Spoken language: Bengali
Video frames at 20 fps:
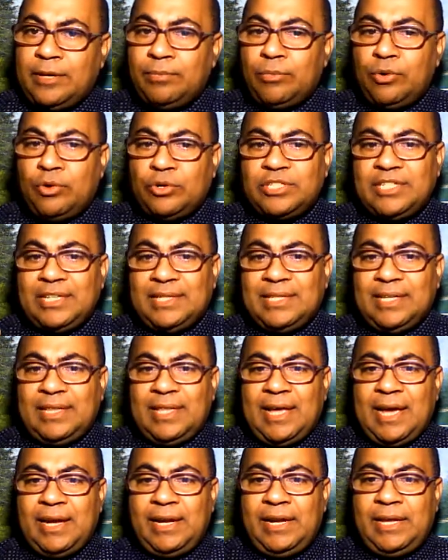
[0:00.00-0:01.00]
সঠিক
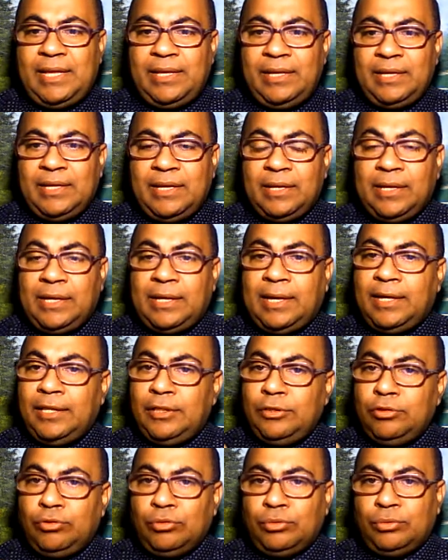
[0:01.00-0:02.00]
মর্যাদা দেয়নি
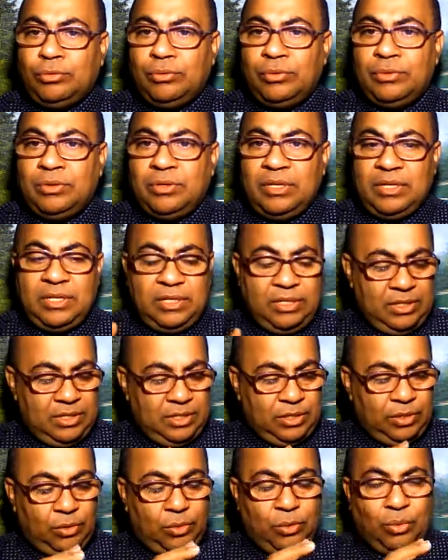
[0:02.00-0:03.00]
কিন্তু
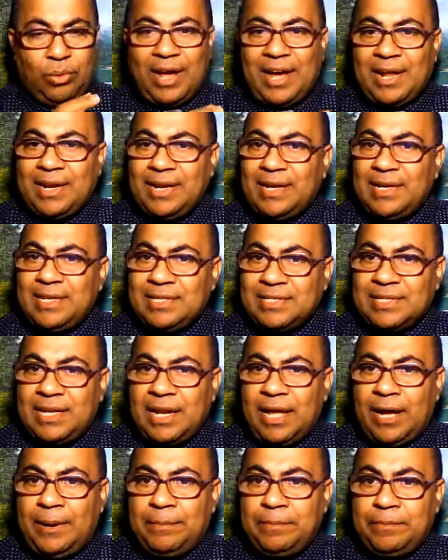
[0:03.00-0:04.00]

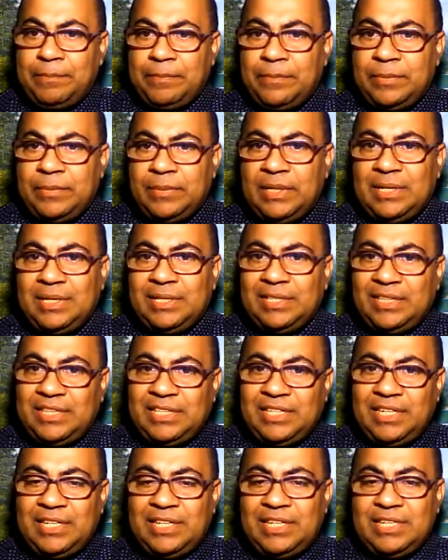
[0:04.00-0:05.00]
কোরআনের ইসলাম
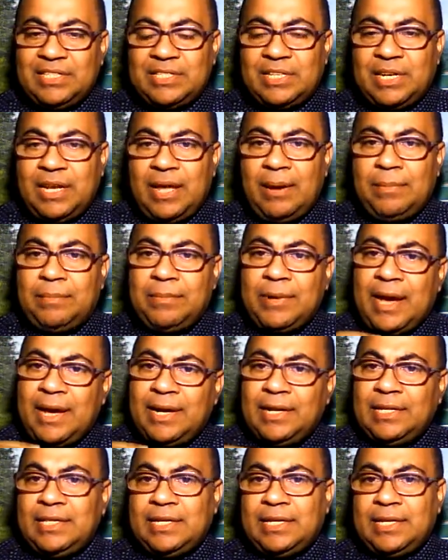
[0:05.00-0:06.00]
দিন
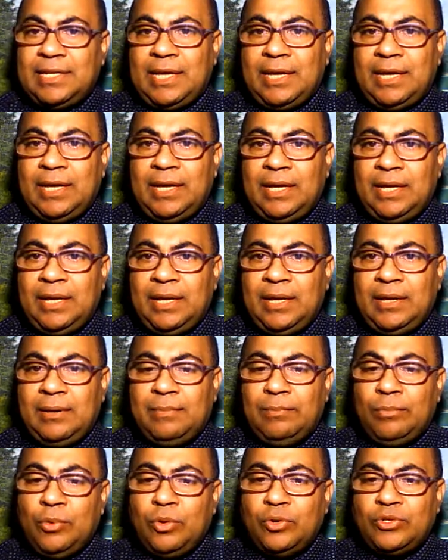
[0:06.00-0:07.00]
ইসলাম নারীদেরকে
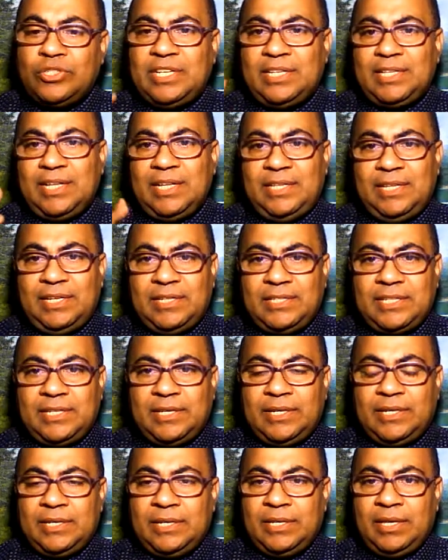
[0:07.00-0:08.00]
মর্যাদা
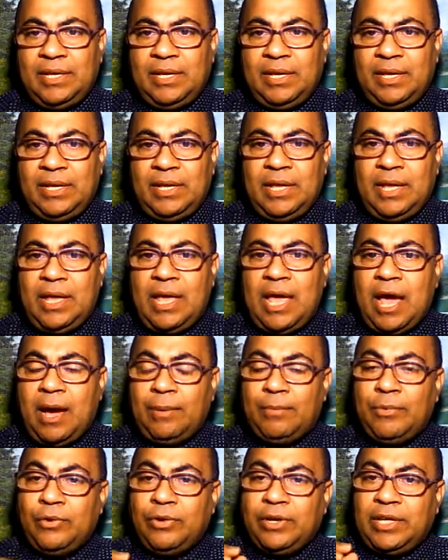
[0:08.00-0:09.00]
দিয়েছে
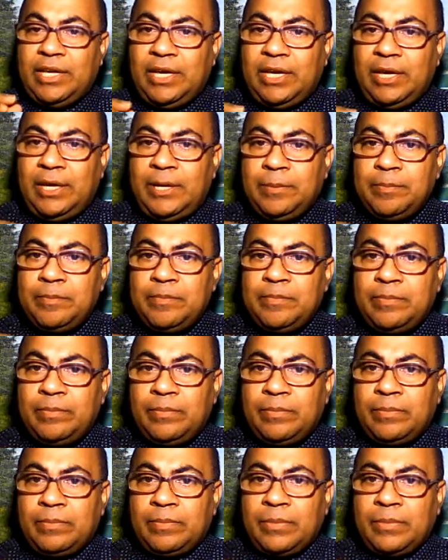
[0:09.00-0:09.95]
এমনকি